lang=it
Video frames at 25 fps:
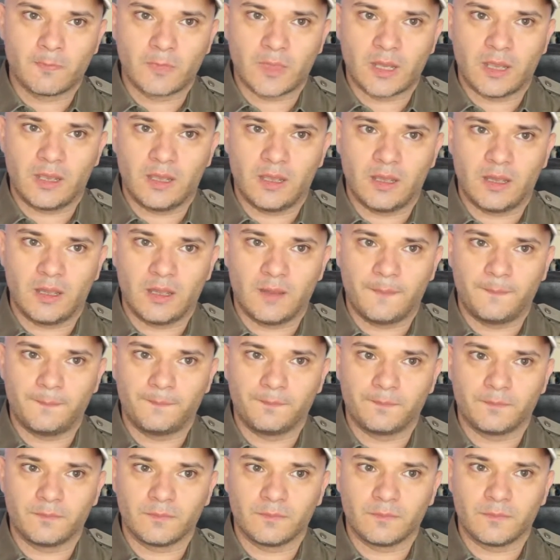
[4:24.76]

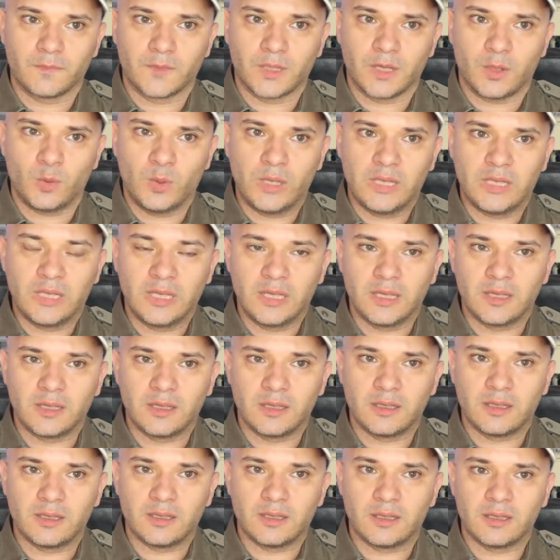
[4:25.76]
Ehm, quindi
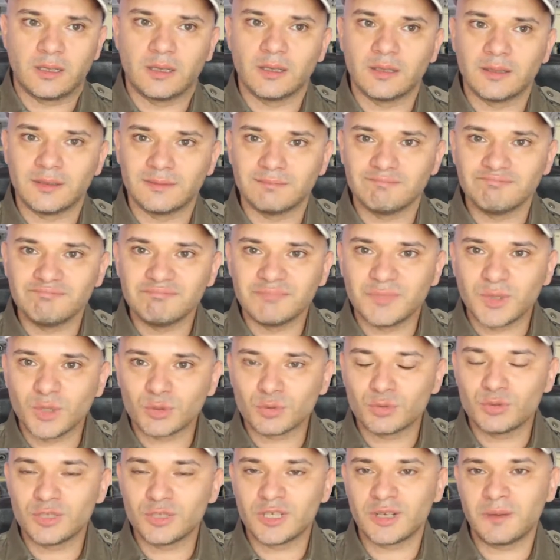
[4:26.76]
eh, il mio
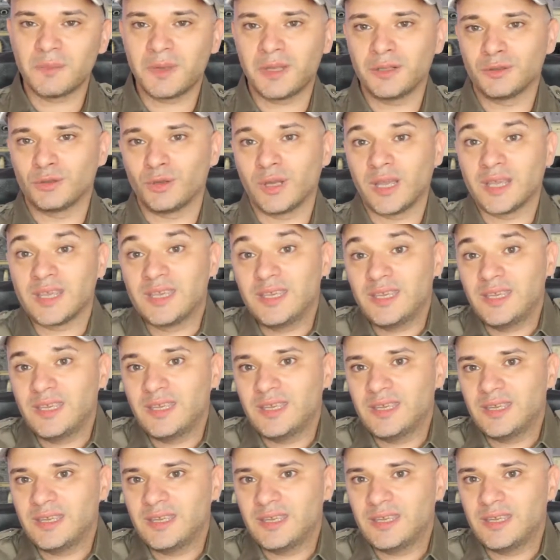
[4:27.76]
suggerimento è
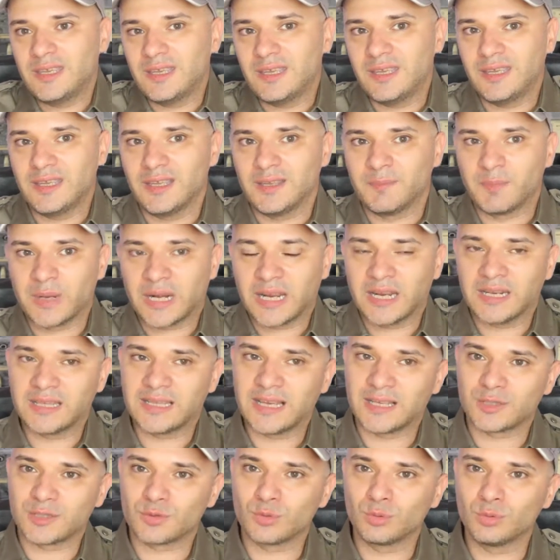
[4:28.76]
chi, per
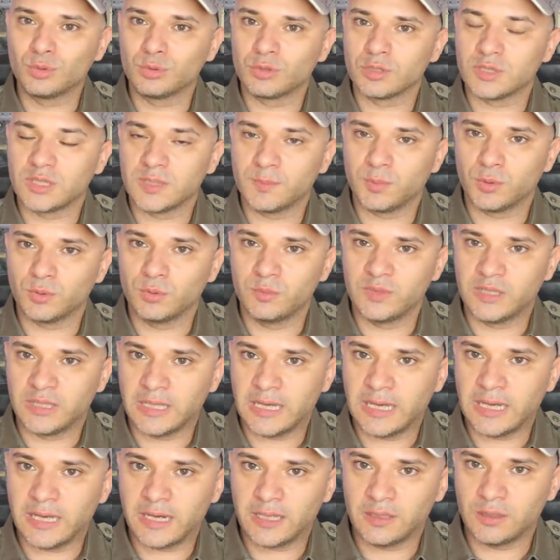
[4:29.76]
carità, su tutto si può
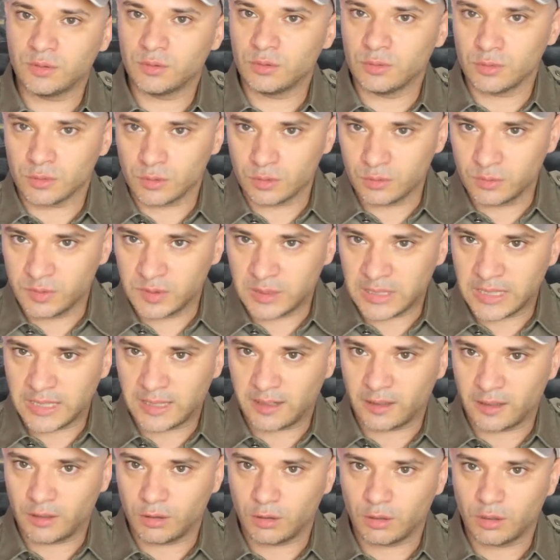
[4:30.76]
dubitare ed è giusto
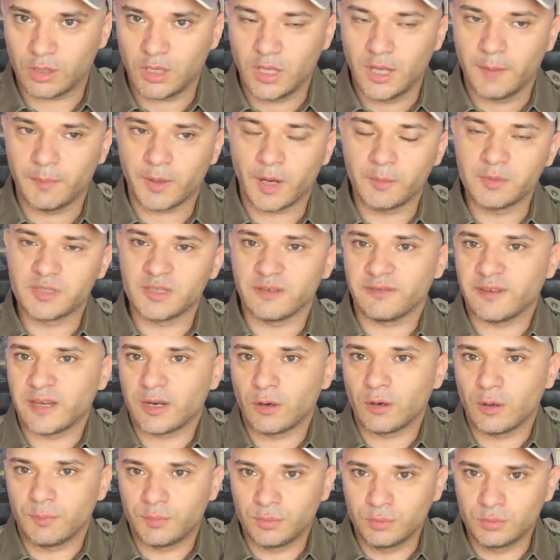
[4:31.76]
dubitarlo, però bisogna
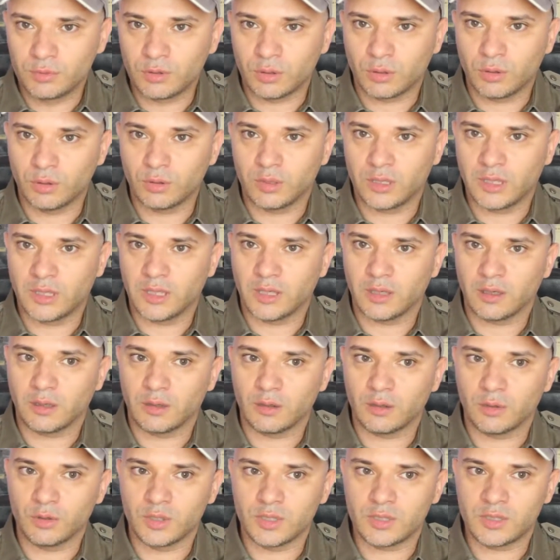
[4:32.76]
farlo appunto con eh,
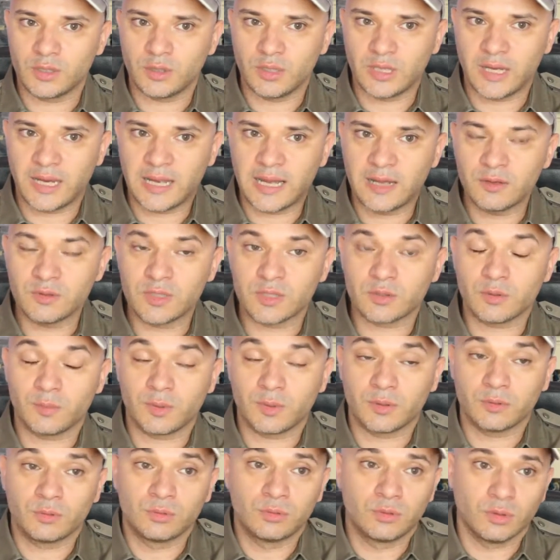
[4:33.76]
cognizione di causa e
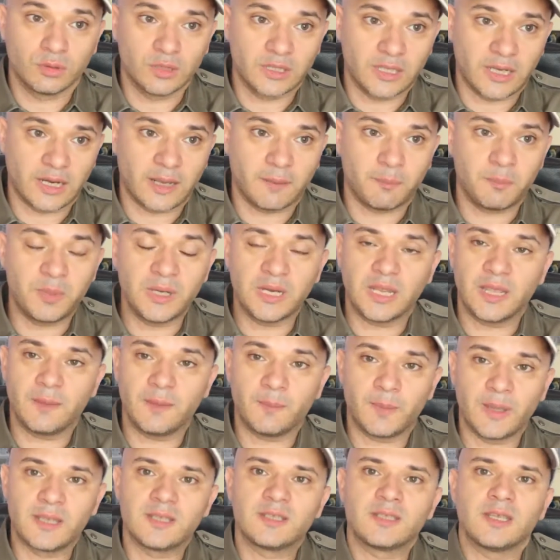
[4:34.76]
soprattutto dire perché
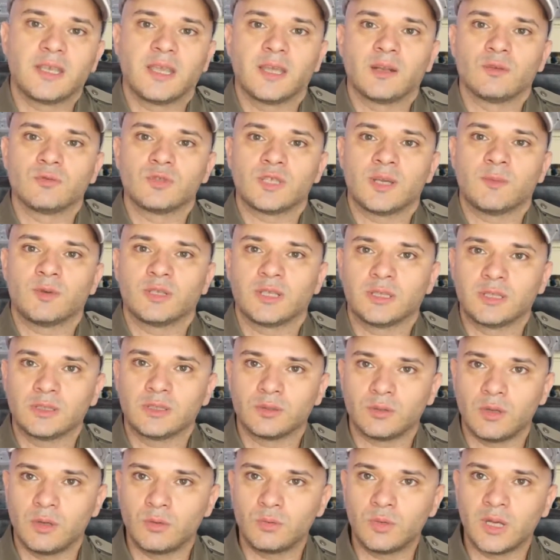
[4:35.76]
pensi che non siamo andati
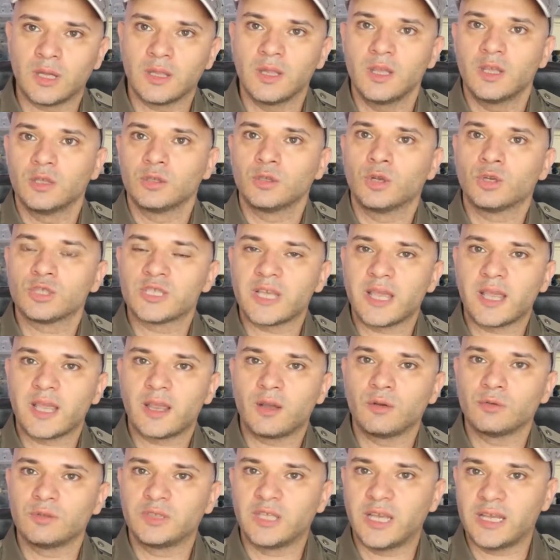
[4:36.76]
sulla Luna, cosa è che
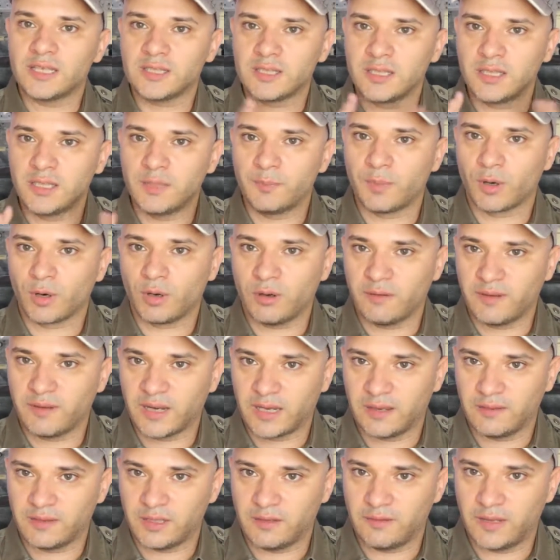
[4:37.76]
contesti di prova
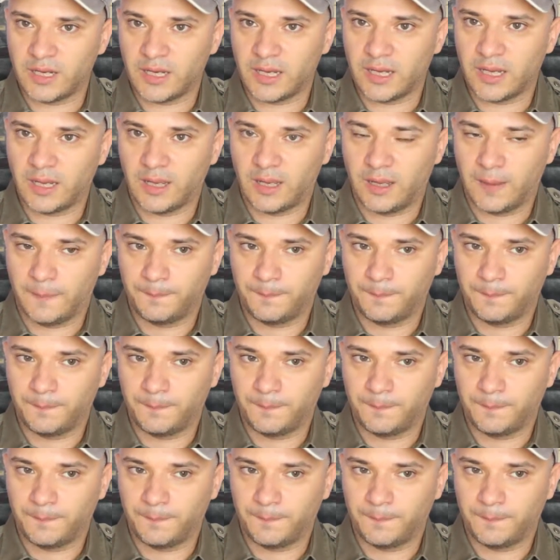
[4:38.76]
che ti viene,